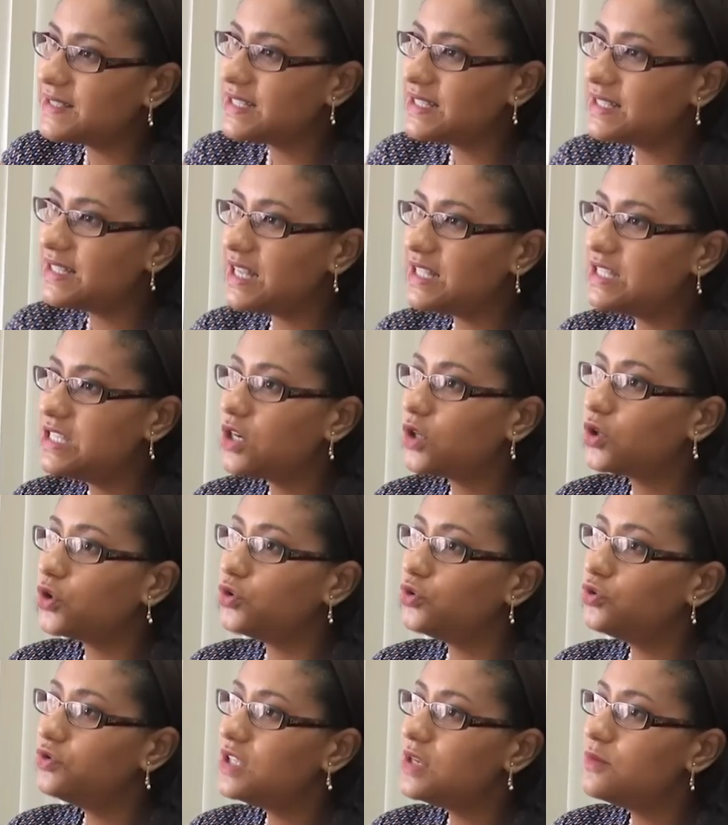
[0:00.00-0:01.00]
c'est-à-dire que
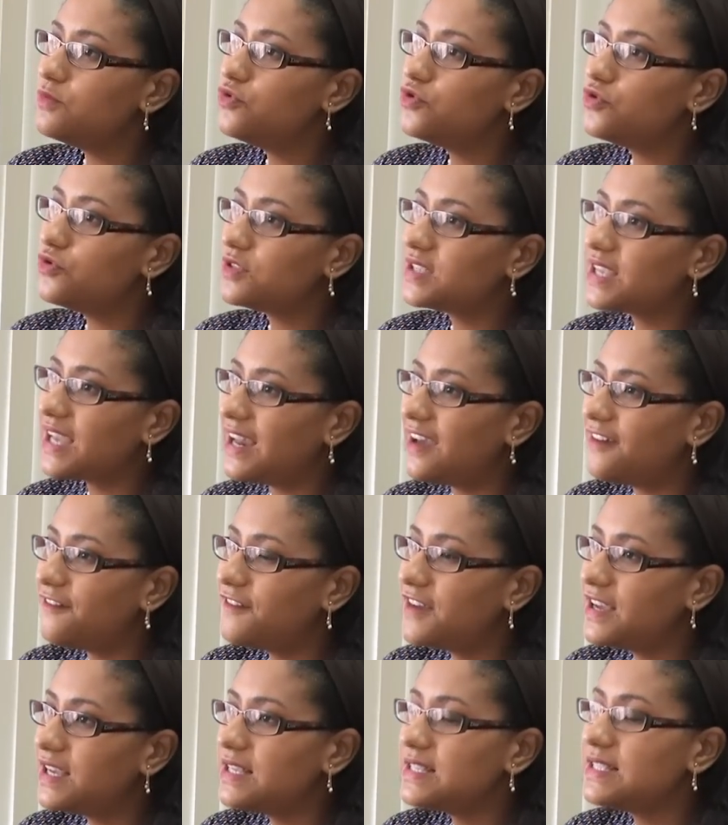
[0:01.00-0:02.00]
du début jusqu'à la
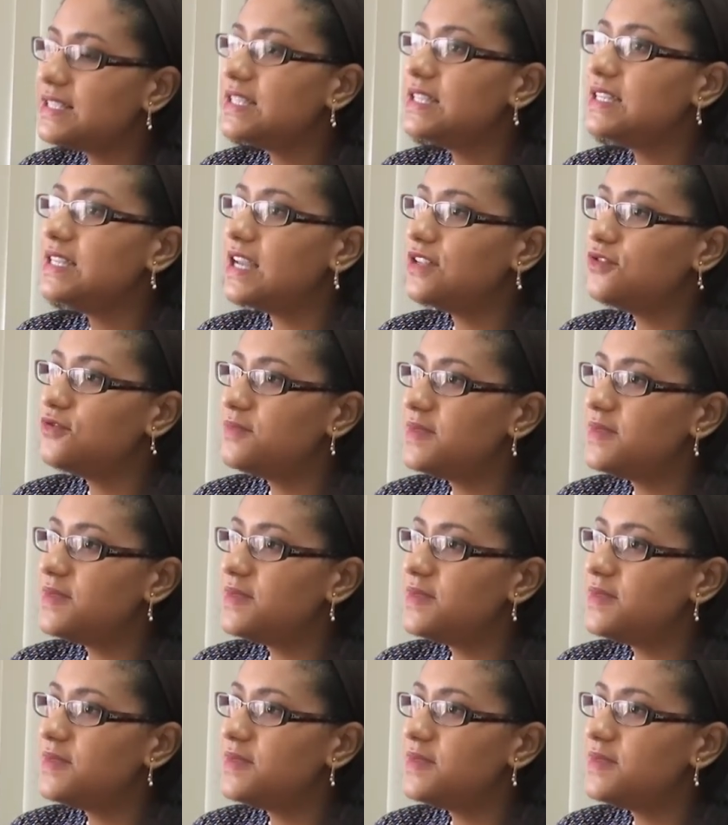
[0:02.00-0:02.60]
fin, s'il y a du